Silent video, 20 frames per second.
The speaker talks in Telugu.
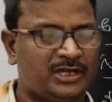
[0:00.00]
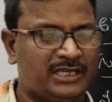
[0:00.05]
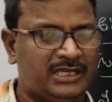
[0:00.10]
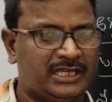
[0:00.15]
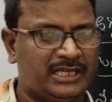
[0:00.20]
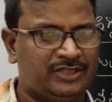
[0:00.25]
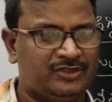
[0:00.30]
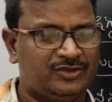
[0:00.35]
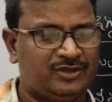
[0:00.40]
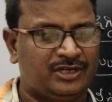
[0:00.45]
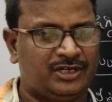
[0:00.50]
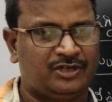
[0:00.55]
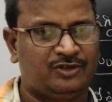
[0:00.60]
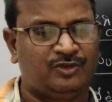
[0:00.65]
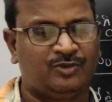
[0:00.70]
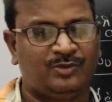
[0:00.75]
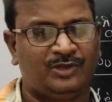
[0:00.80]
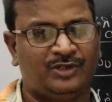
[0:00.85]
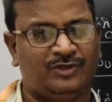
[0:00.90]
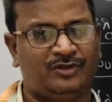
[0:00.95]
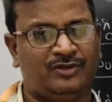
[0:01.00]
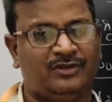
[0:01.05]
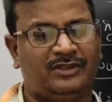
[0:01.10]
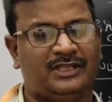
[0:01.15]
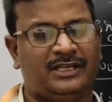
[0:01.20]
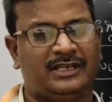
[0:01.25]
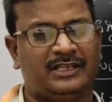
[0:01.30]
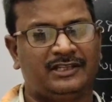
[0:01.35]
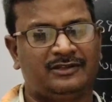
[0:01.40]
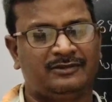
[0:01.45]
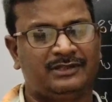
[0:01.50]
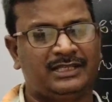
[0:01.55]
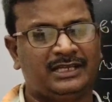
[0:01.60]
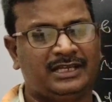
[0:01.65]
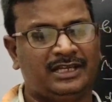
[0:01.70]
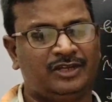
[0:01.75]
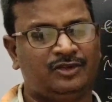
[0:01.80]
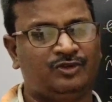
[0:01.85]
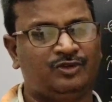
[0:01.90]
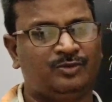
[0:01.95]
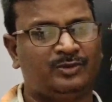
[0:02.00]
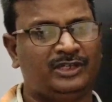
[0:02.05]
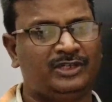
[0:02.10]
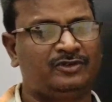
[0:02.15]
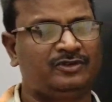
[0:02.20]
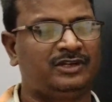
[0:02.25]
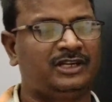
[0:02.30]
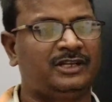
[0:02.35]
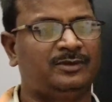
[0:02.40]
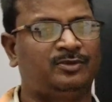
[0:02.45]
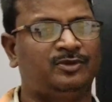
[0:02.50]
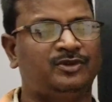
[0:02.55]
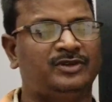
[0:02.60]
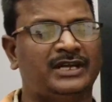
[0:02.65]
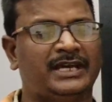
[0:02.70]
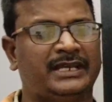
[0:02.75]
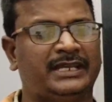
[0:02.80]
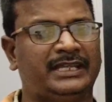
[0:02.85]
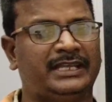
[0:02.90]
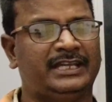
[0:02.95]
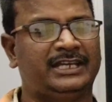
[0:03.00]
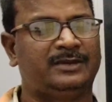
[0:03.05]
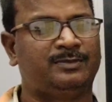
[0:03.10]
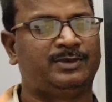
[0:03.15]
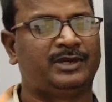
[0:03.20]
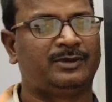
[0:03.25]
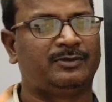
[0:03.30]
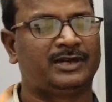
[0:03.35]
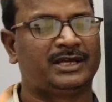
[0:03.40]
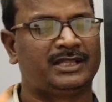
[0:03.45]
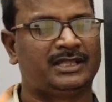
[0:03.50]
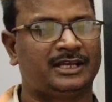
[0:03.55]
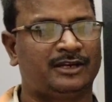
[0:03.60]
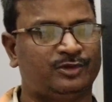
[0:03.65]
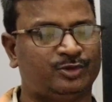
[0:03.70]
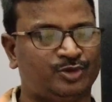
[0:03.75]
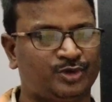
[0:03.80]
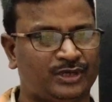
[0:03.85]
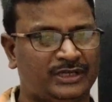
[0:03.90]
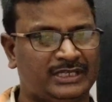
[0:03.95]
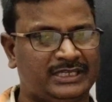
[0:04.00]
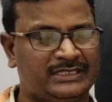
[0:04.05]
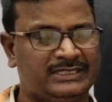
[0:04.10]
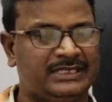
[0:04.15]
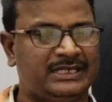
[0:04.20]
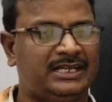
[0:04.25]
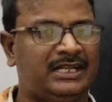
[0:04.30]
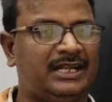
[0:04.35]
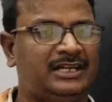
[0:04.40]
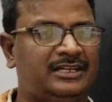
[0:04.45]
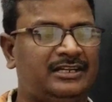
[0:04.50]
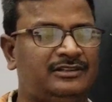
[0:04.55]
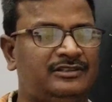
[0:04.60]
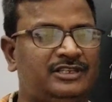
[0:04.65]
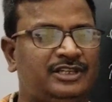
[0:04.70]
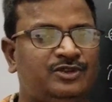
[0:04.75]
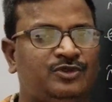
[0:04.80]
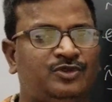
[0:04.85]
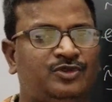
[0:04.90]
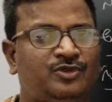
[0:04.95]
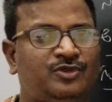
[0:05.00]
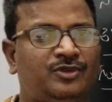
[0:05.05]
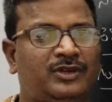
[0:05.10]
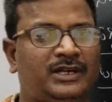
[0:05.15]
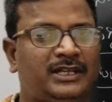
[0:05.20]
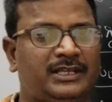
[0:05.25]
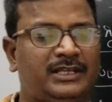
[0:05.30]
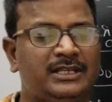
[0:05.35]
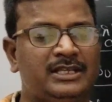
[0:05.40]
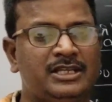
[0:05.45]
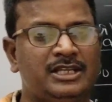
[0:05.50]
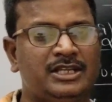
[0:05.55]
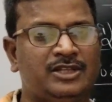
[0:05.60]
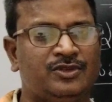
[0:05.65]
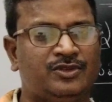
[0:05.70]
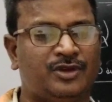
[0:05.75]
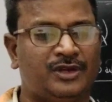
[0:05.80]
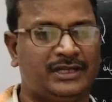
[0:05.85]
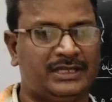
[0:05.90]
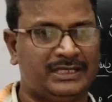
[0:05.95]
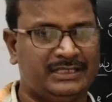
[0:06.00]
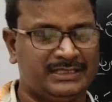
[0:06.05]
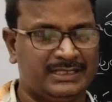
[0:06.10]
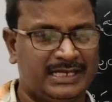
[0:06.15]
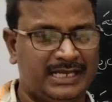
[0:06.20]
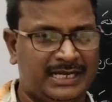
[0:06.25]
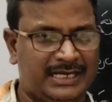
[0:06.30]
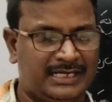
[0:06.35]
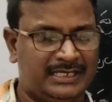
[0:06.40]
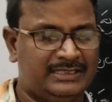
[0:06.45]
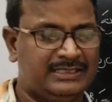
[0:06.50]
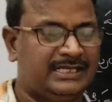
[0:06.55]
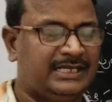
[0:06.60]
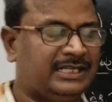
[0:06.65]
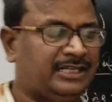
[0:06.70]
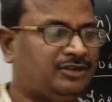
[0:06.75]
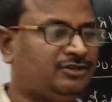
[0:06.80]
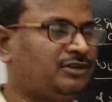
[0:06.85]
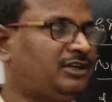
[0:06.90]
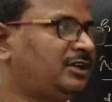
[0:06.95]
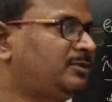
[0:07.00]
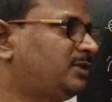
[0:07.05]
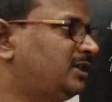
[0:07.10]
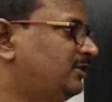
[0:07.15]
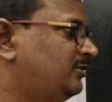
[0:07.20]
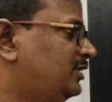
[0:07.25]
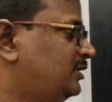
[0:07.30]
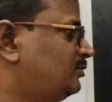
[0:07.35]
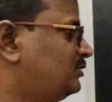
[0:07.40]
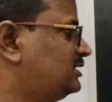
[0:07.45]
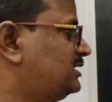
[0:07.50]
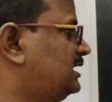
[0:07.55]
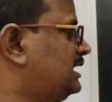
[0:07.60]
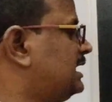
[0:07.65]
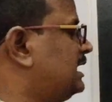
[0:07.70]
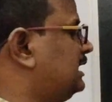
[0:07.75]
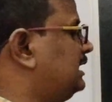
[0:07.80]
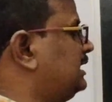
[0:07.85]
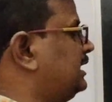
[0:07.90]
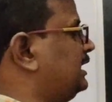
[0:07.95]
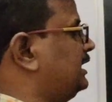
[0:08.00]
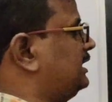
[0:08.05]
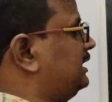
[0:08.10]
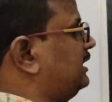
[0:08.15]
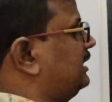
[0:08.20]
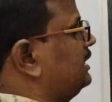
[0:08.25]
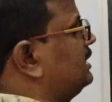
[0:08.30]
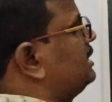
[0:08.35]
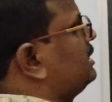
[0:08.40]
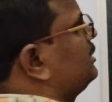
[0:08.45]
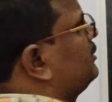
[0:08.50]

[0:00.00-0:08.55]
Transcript: ఒకే చోట గుమి కొడతారు ఈ విధంగా గుమి కొడినప్పుడు అనేక ప్రమాదాలు తొక్కిసలాటలు జరుగుతూ ఉంటాయి తొక్కిసలాటలు జరగకుండా మనం ఏం చేయాలి అంటే